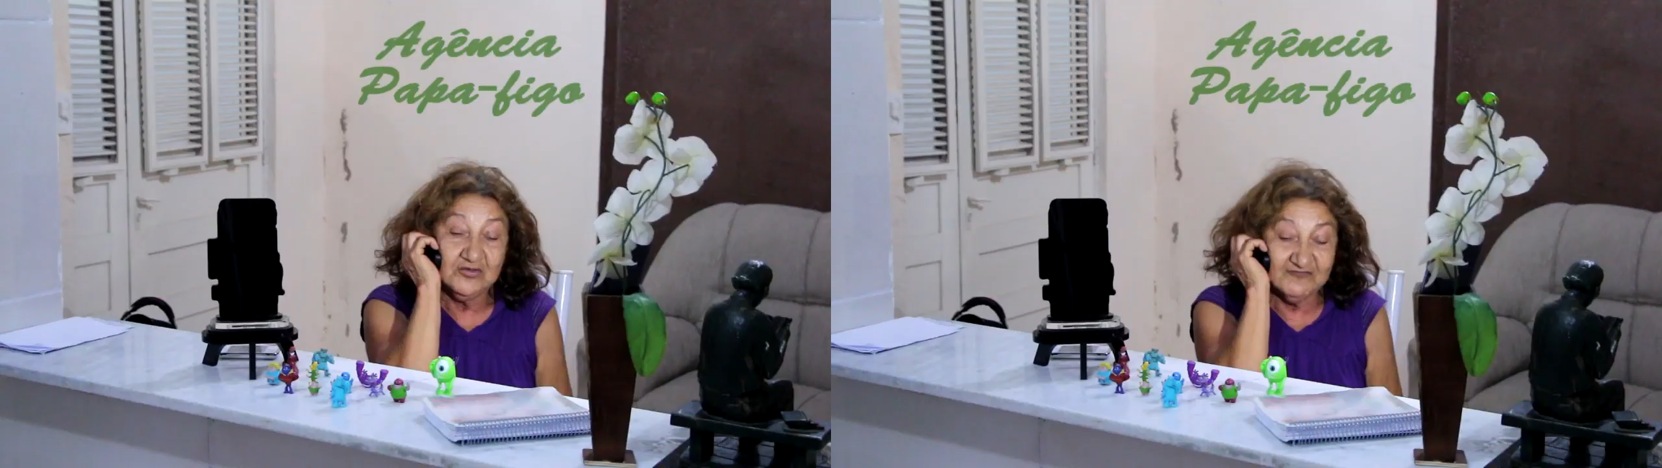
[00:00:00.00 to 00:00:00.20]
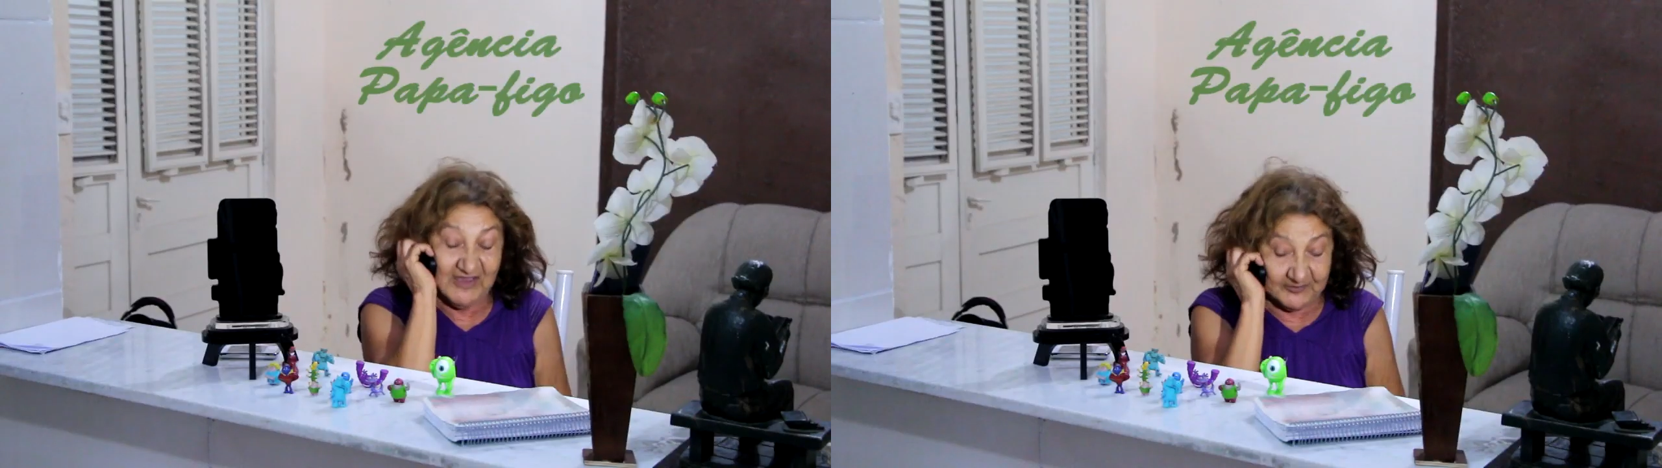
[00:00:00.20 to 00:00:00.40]

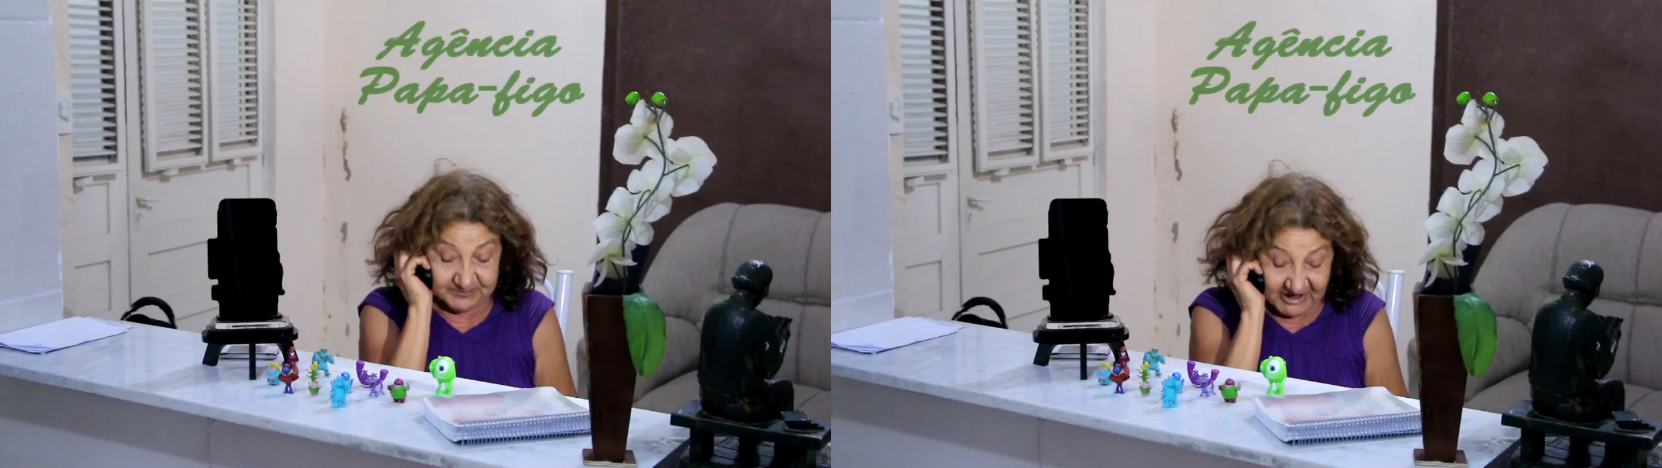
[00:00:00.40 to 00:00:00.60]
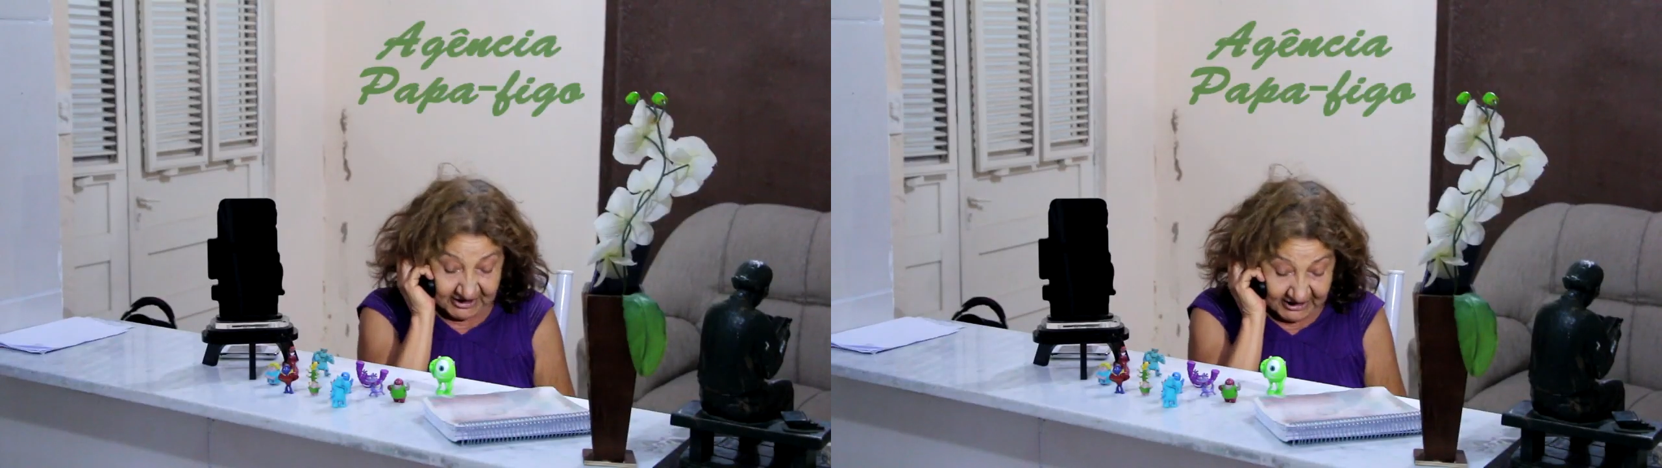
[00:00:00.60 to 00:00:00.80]
Lá
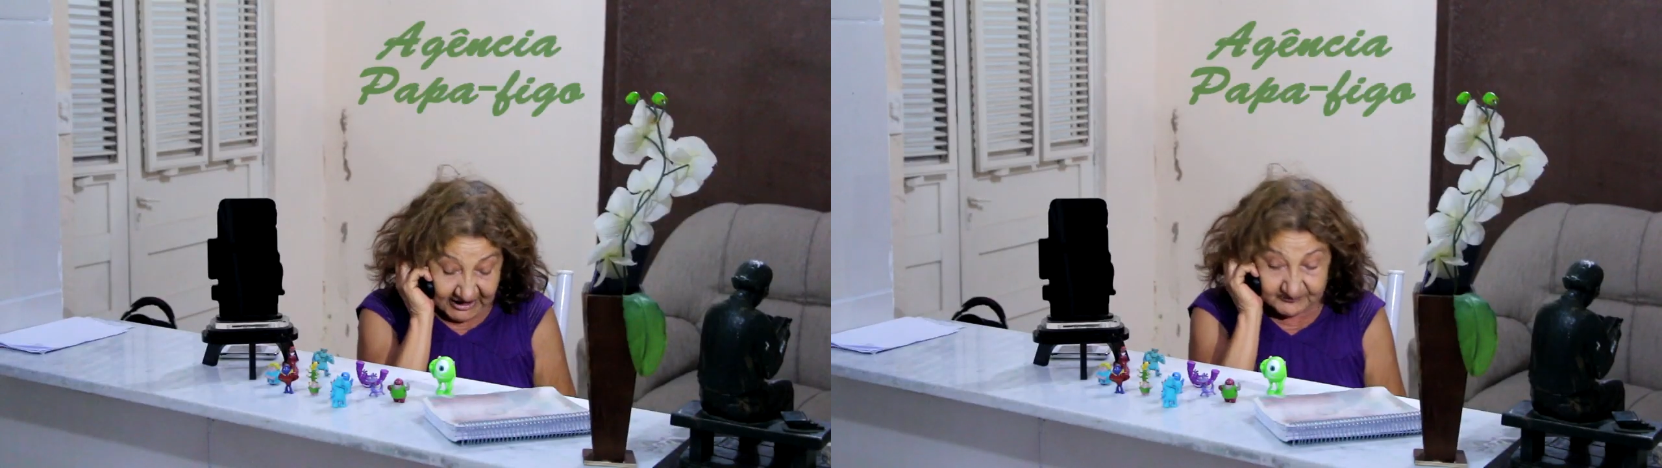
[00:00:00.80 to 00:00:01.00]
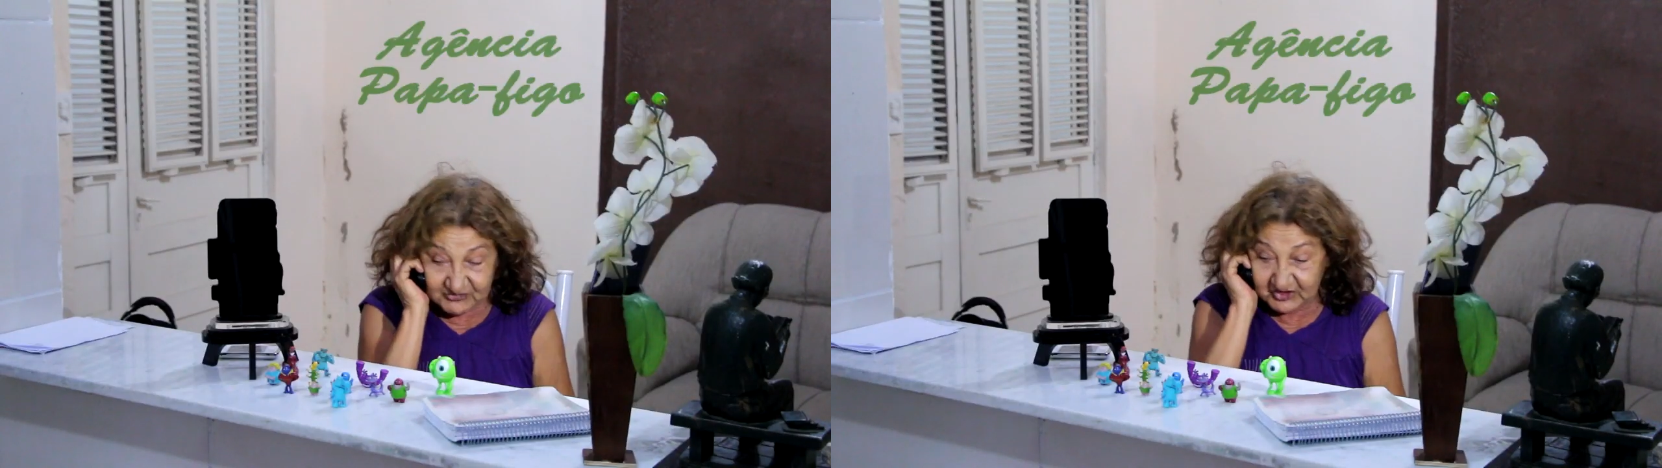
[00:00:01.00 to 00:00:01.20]
pra
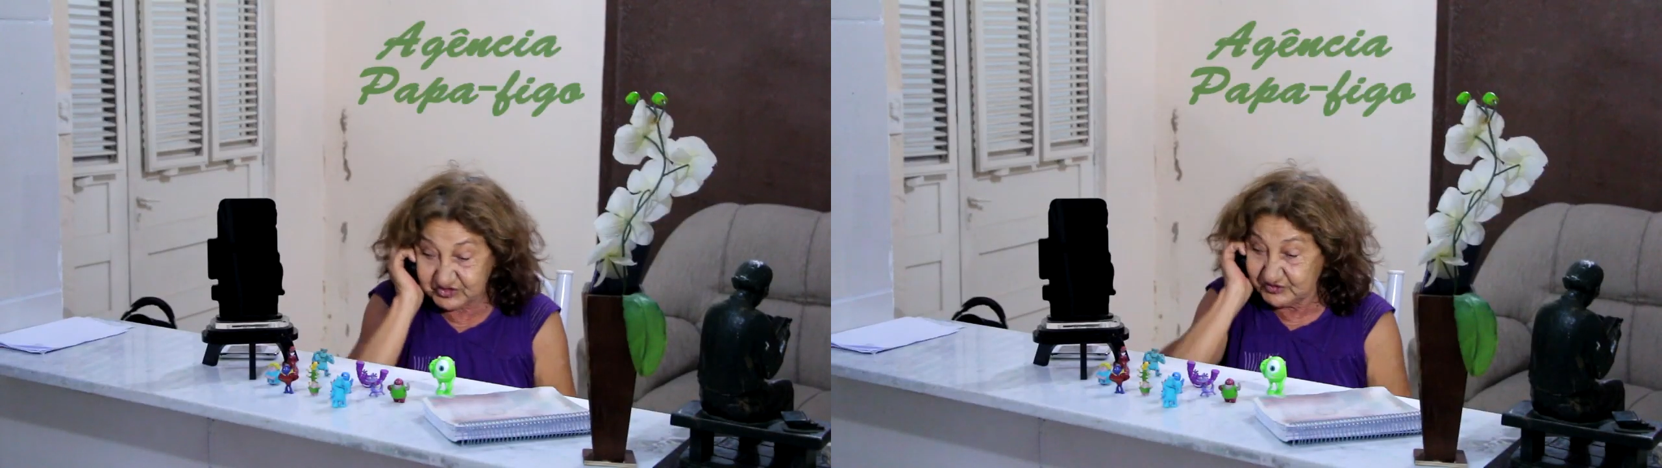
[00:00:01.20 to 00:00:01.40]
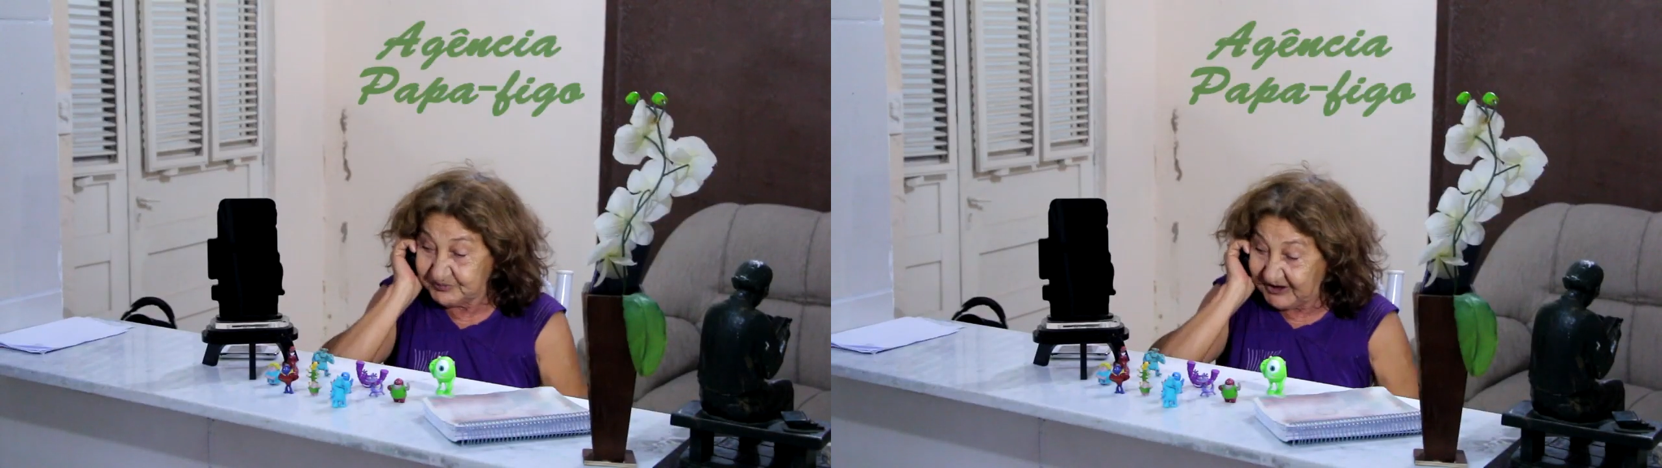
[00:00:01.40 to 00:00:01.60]
lá, fica
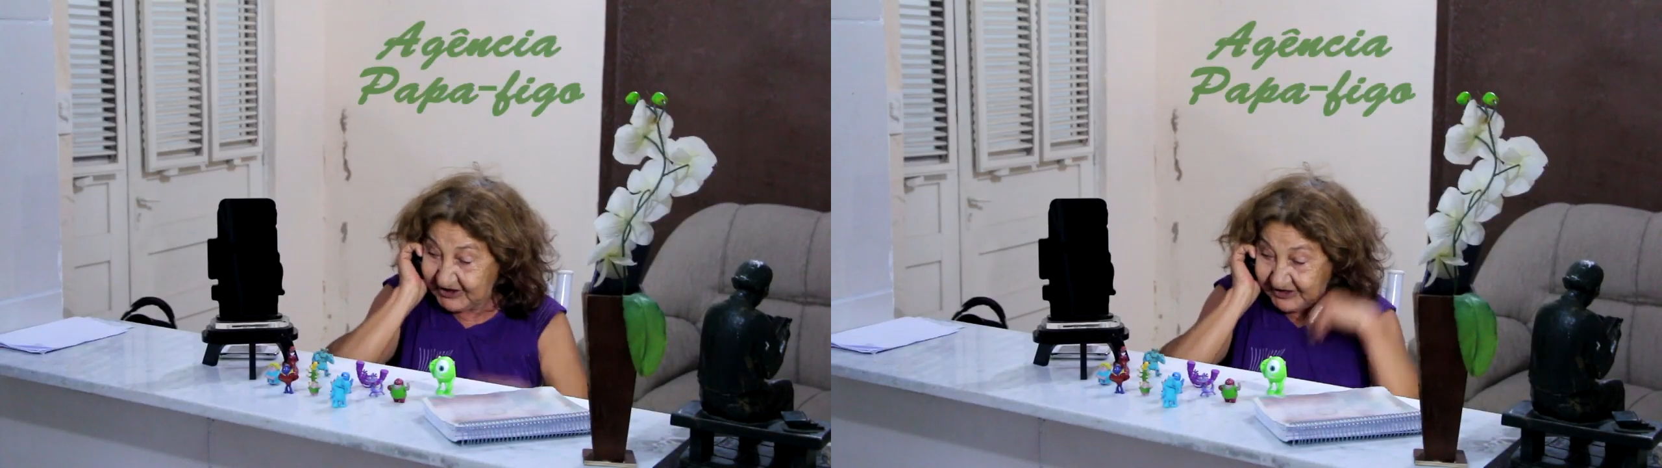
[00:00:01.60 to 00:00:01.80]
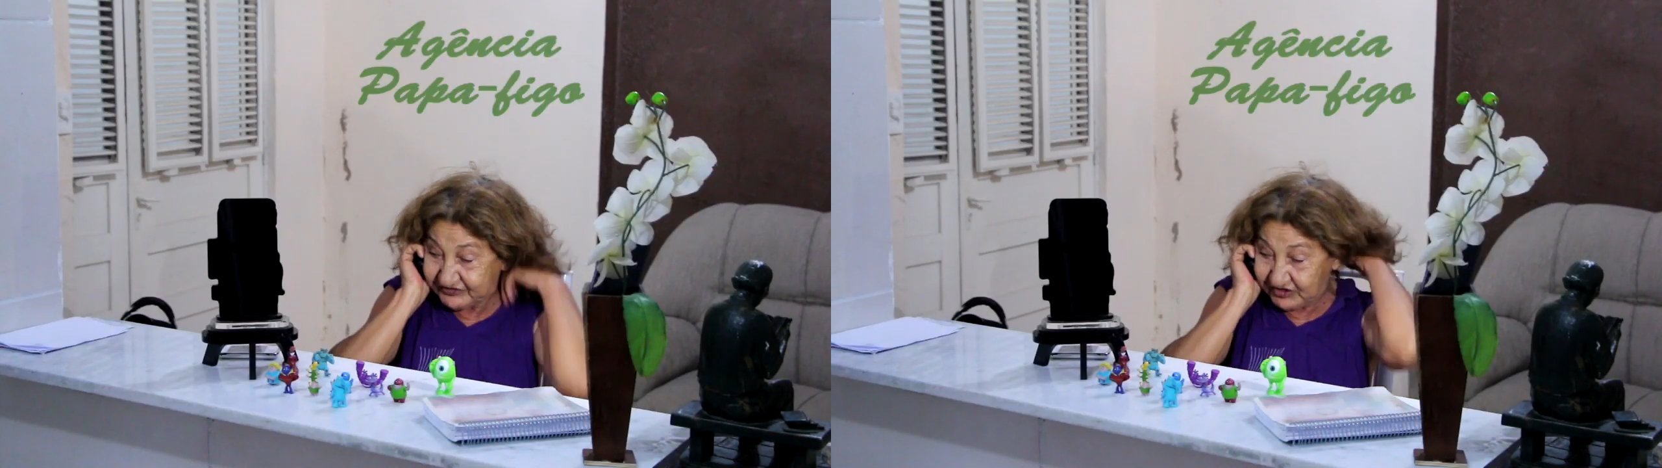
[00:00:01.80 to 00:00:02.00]
tudo
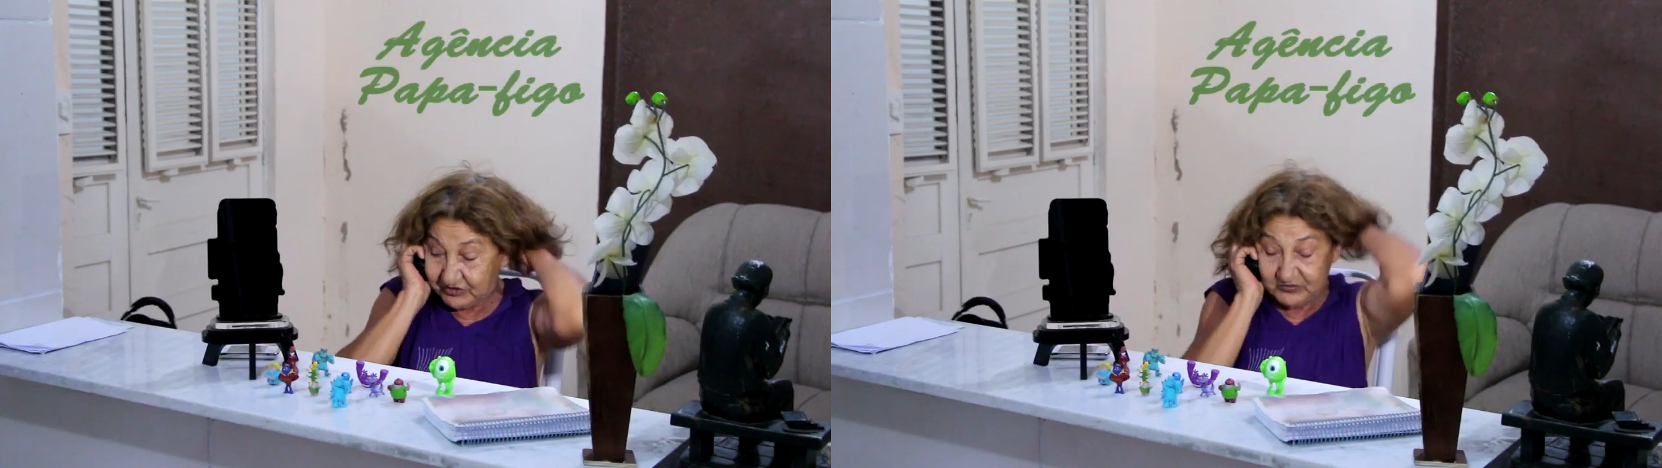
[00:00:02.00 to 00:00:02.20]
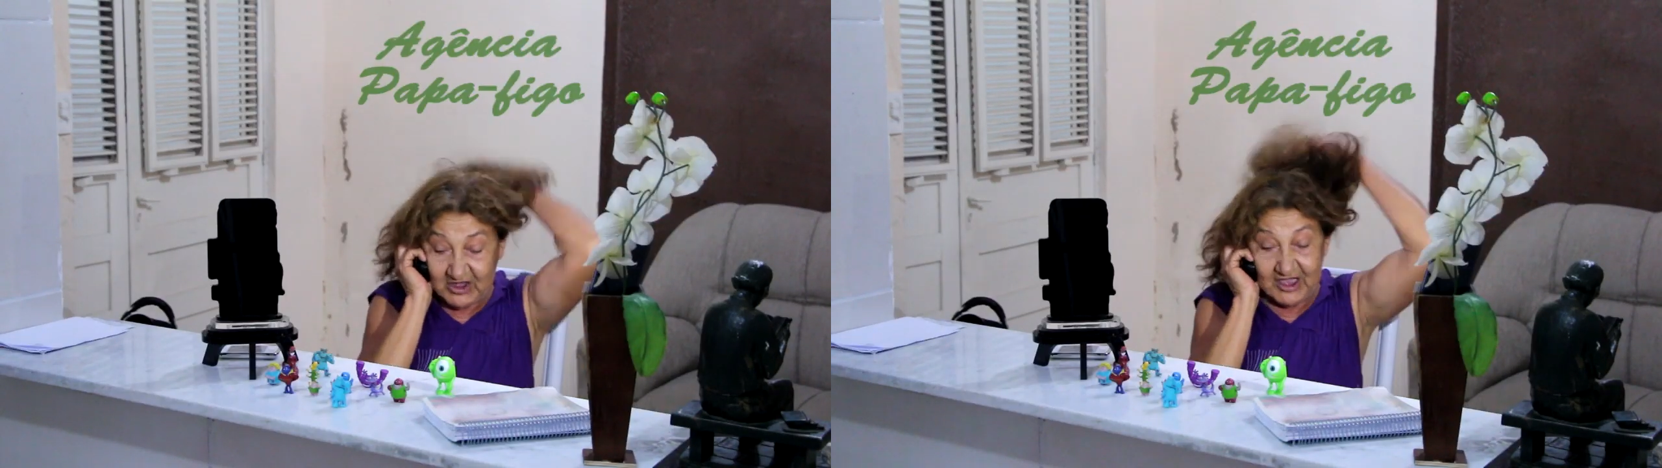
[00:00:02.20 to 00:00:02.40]
baratinho.